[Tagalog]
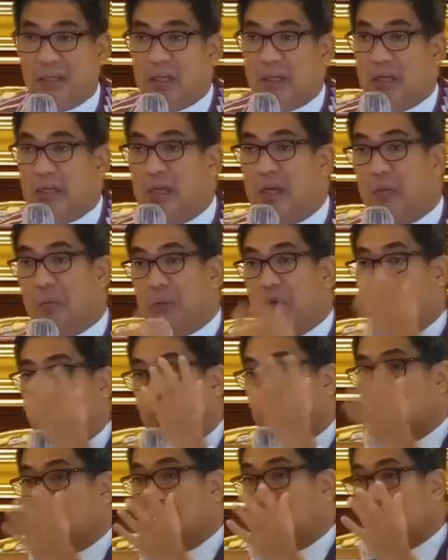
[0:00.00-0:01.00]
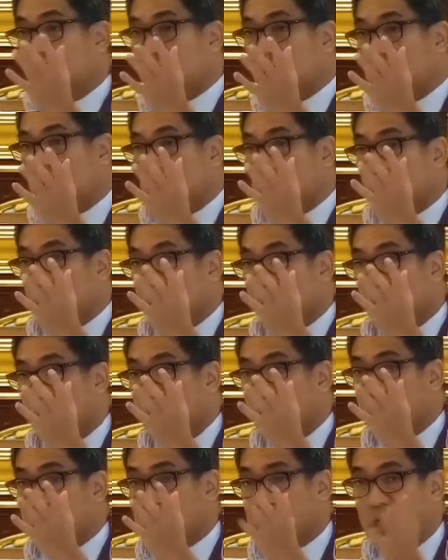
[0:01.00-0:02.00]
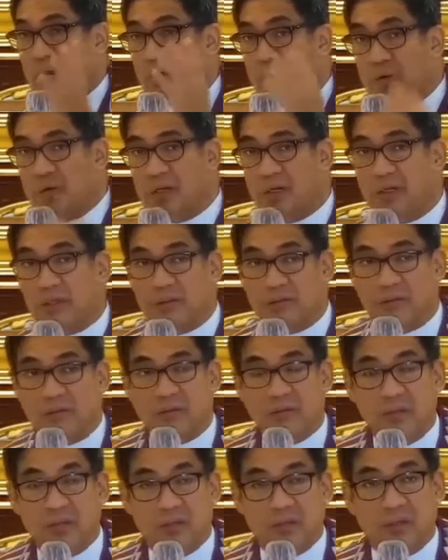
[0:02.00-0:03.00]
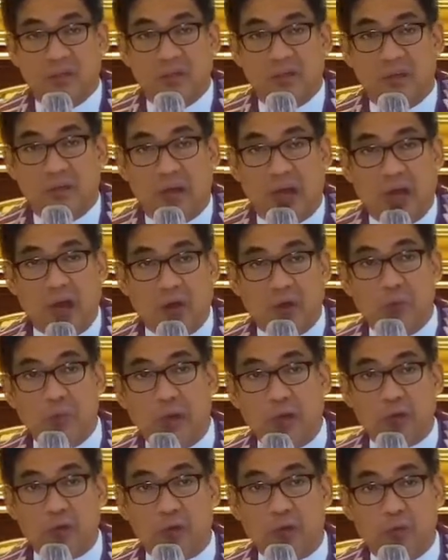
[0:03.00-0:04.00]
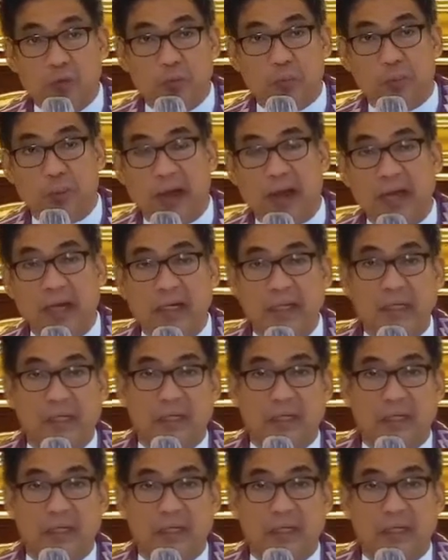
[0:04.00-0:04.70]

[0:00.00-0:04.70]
Ini metong yang talasawa. Ako metong kumpari.